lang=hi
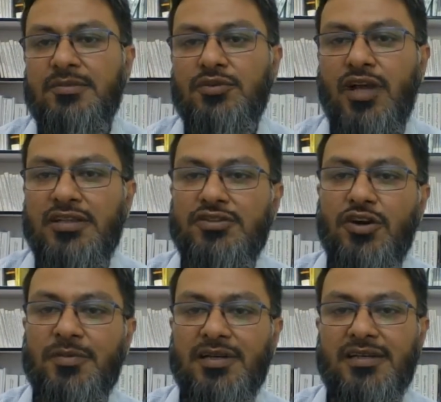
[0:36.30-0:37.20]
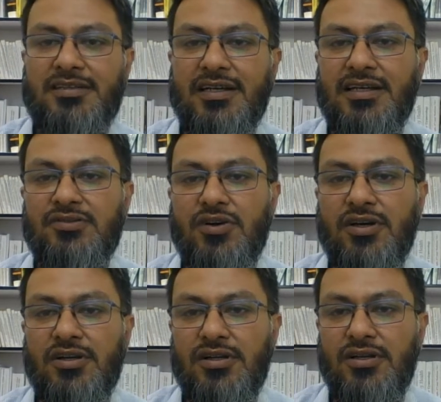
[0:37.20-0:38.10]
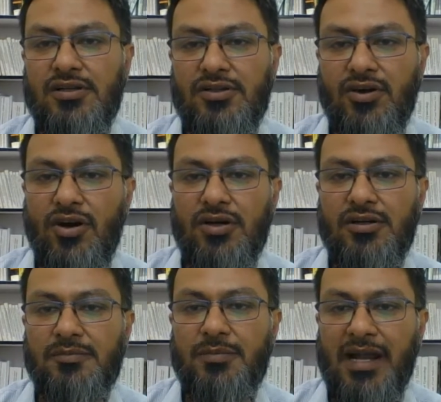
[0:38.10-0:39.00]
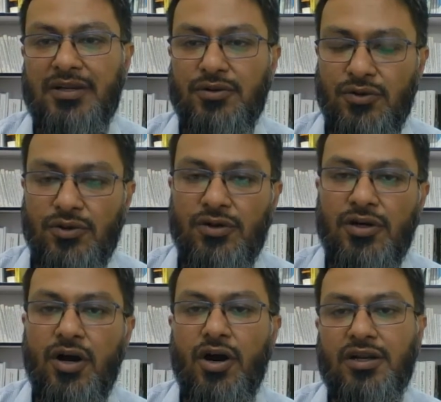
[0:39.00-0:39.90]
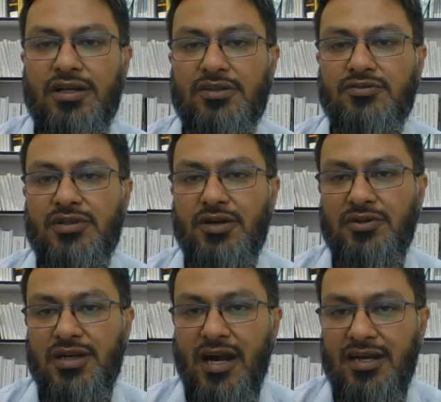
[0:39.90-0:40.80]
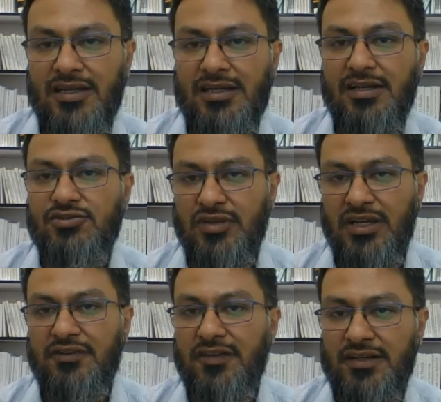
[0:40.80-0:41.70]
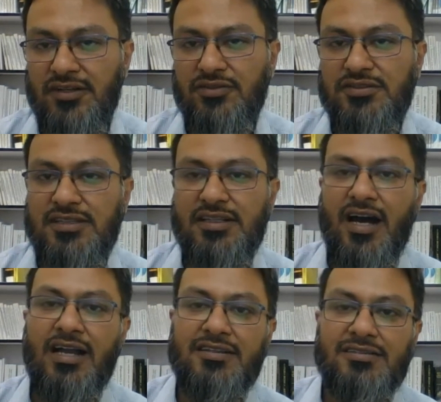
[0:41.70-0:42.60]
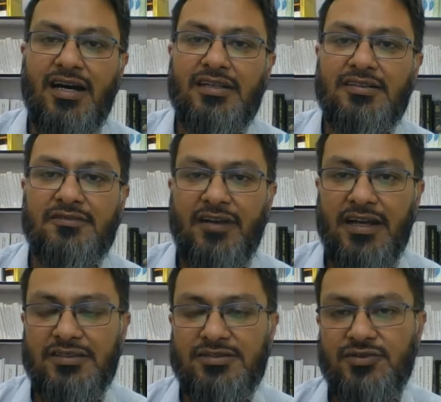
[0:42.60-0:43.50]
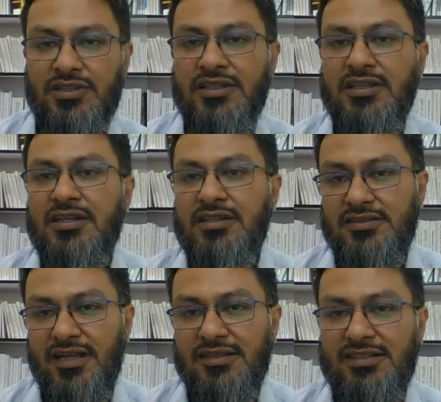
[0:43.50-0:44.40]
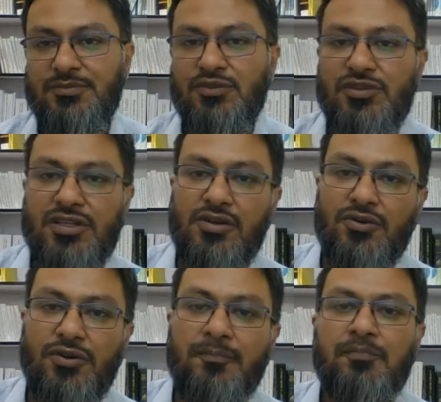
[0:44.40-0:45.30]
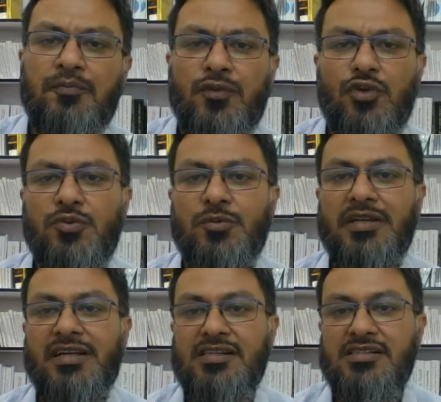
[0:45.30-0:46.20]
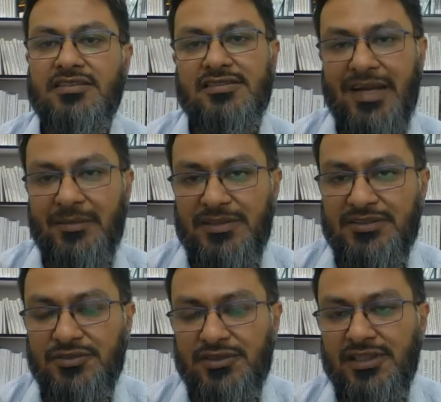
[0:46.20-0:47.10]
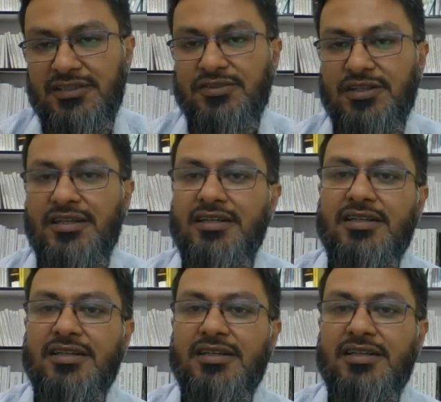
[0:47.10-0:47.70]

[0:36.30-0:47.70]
बुनियादी तौर पर अगर देखें तो अगर डॉग बाइट हो और अगर कुत्ता कोई काट ले जो कि इन्फेक्टेड हो जिसकी राल के साथ वायरस कोई जरासीम मुंतकिल हो तो उमूमा एक कंडीशन रेबीज़ होती है जो कि